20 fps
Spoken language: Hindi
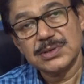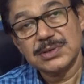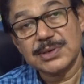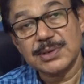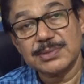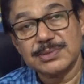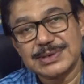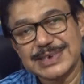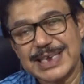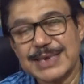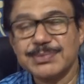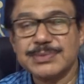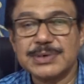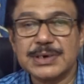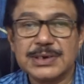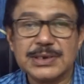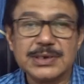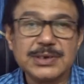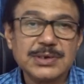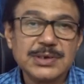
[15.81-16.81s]
सब्सक्राइब
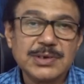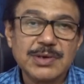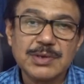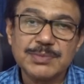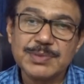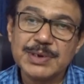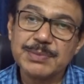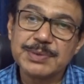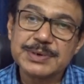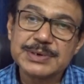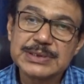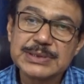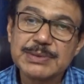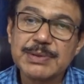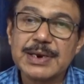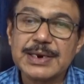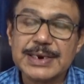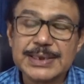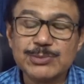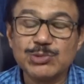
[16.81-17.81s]
करें हमारे बेल बटन
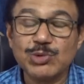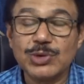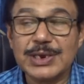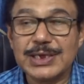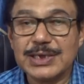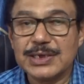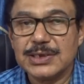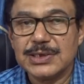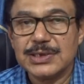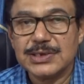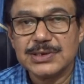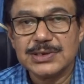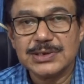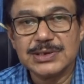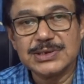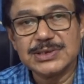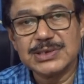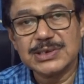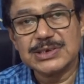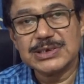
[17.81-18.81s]
द्वारा नहीं भूलें
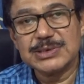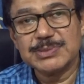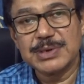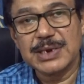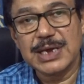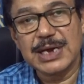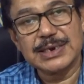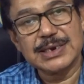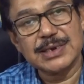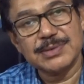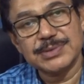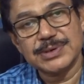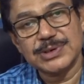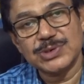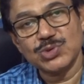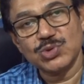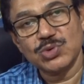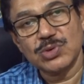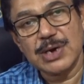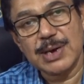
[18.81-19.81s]
जिससे कि हमारा अगला
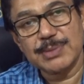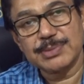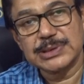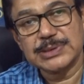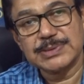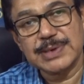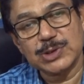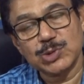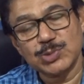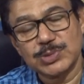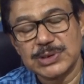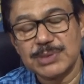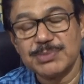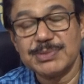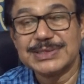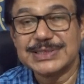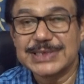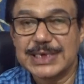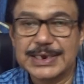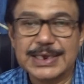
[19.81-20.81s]
वीडियो आप निवाज रूप से
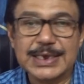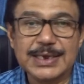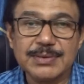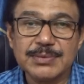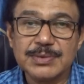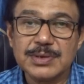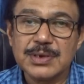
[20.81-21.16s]
मिलता रहे